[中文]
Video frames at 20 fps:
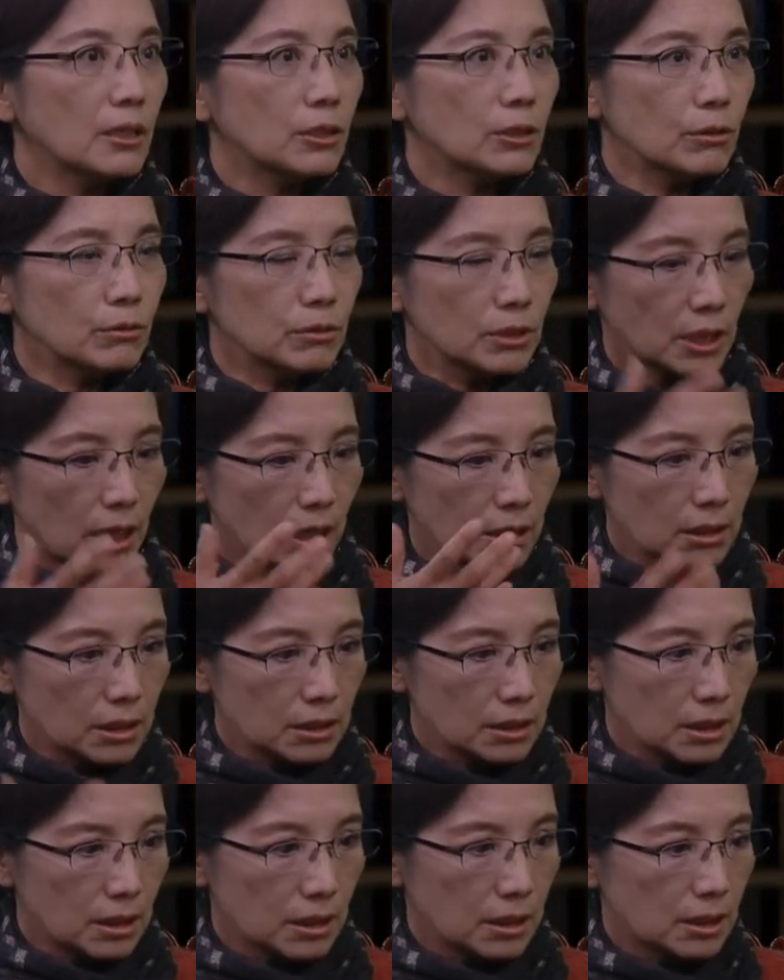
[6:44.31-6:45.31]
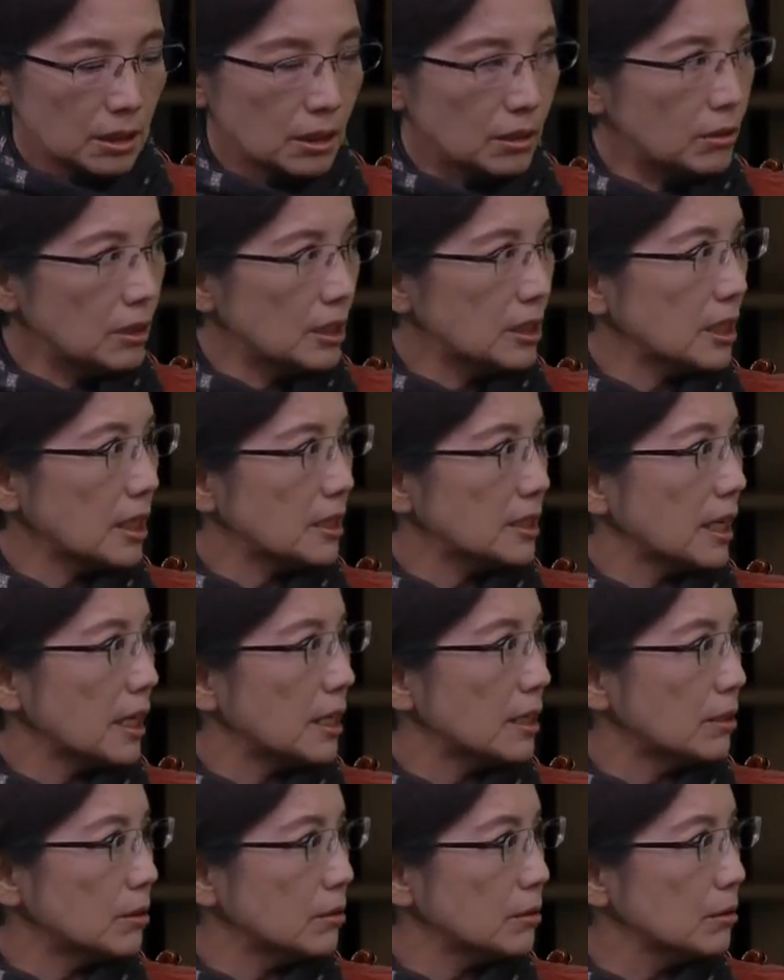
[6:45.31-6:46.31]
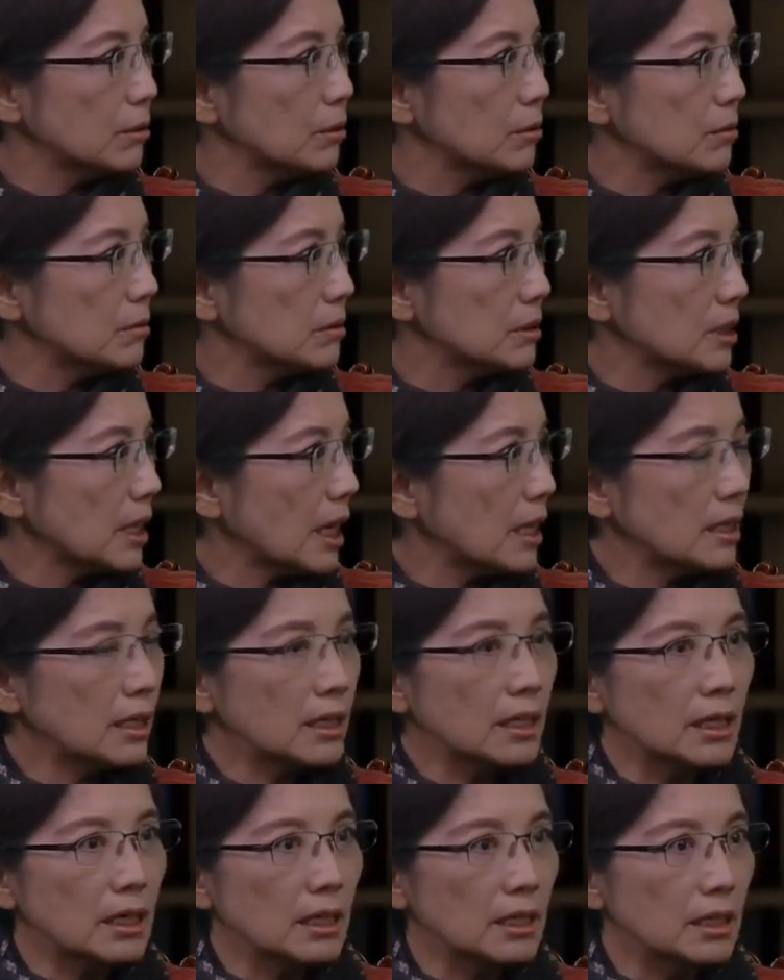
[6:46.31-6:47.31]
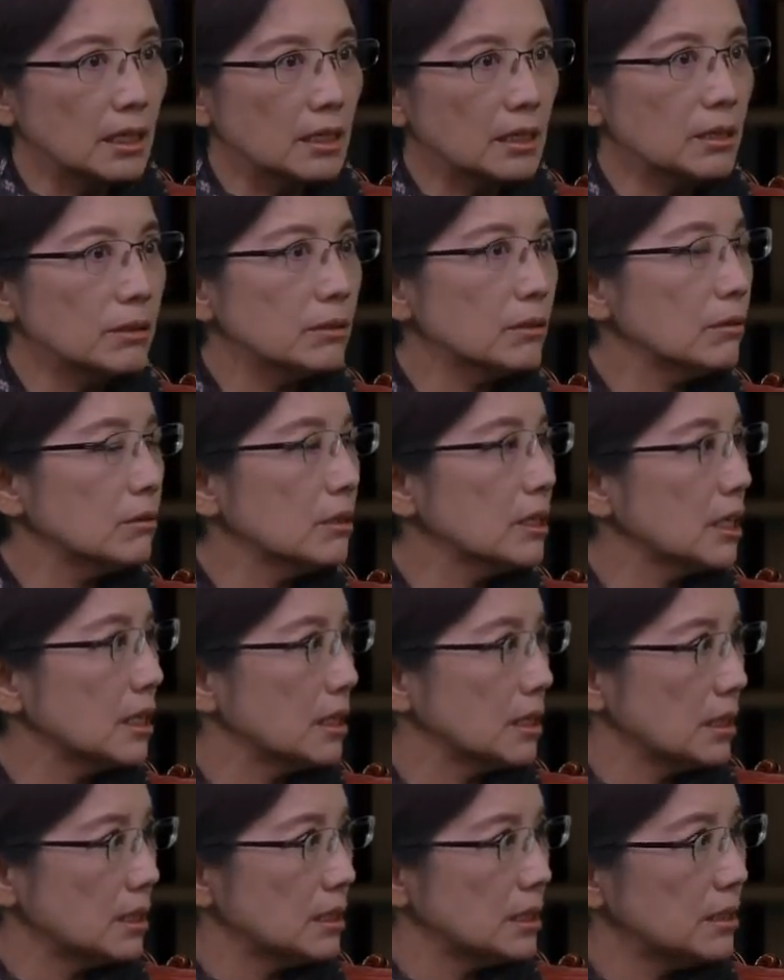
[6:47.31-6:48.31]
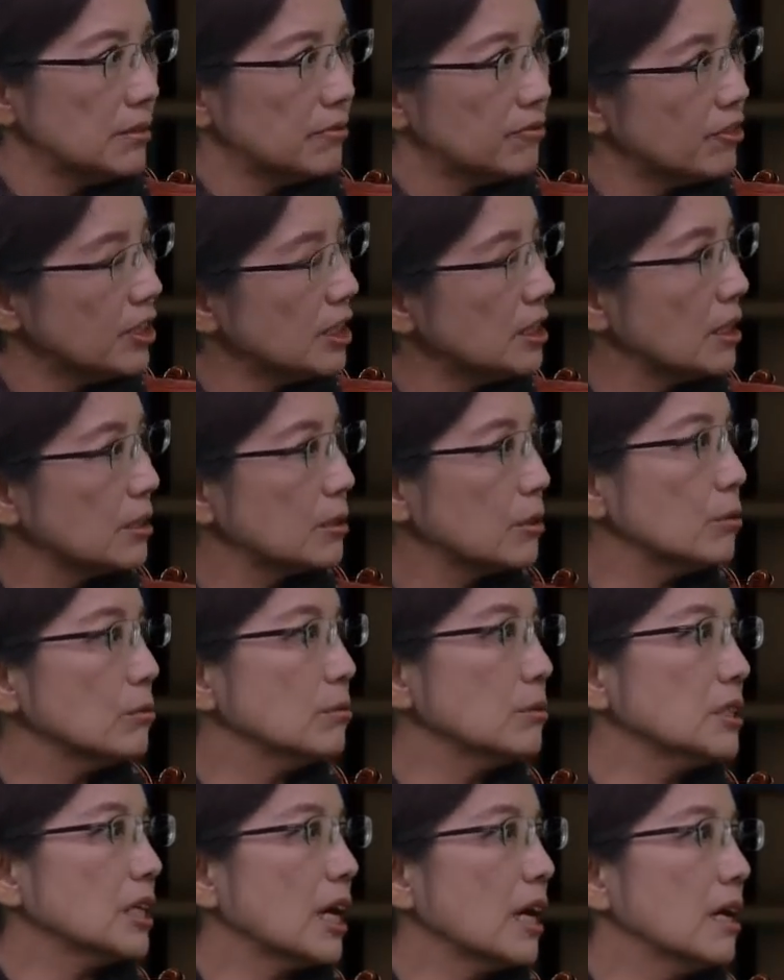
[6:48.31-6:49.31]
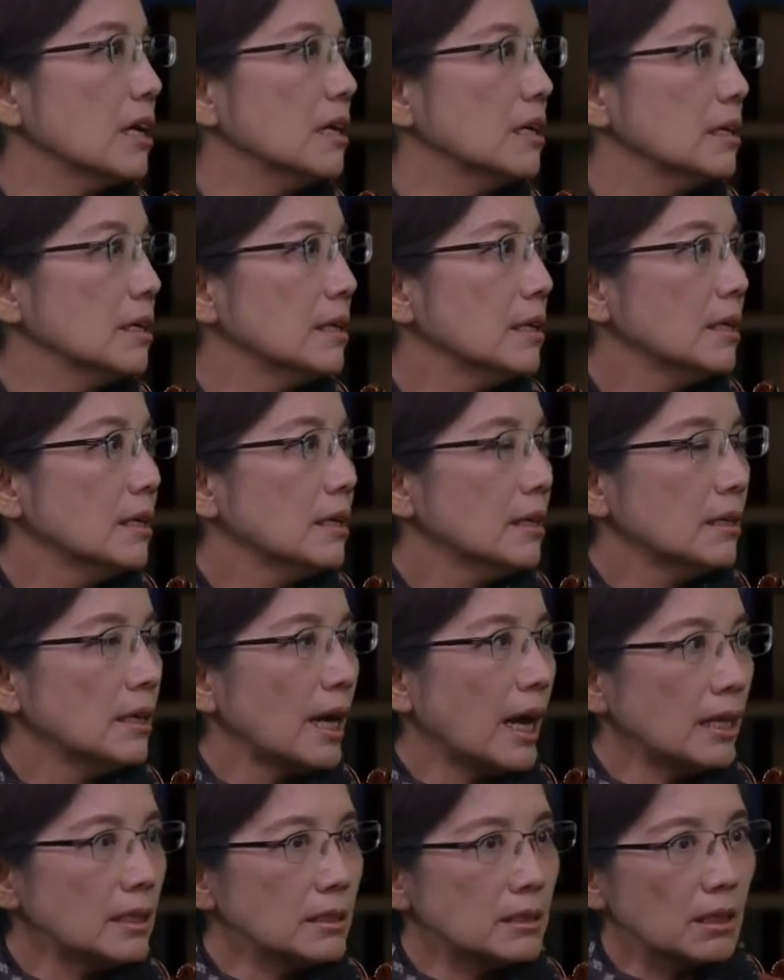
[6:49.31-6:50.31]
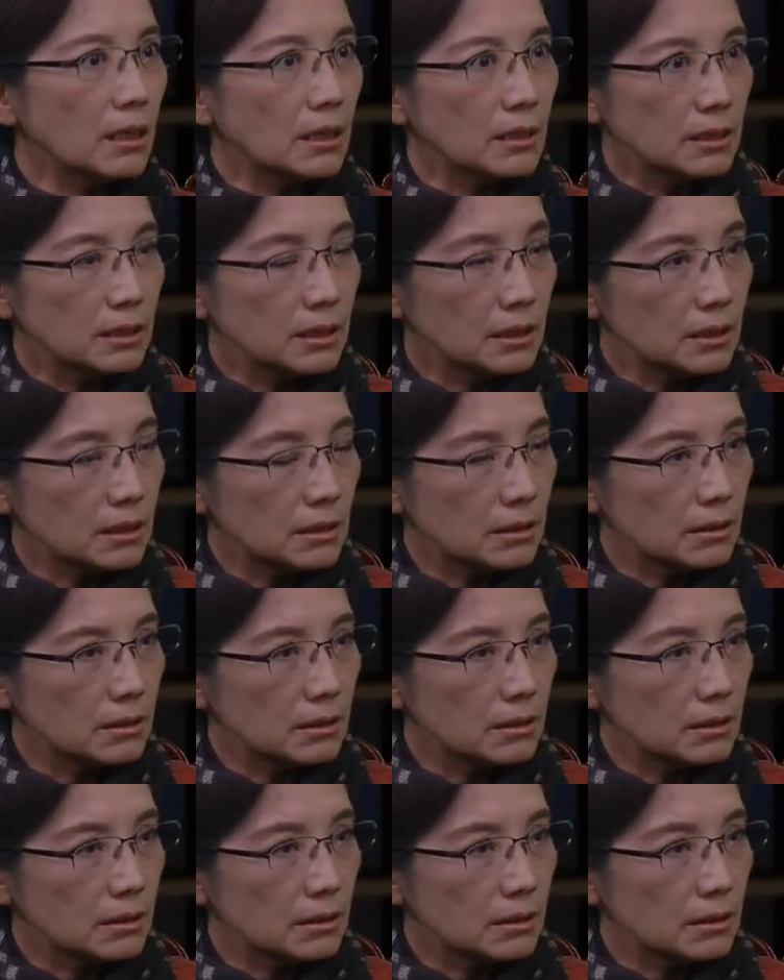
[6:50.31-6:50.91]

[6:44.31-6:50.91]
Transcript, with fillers: 宋朝的这个社会上下流动，它的可能流通可能性非常通畅。嗯嗯，按照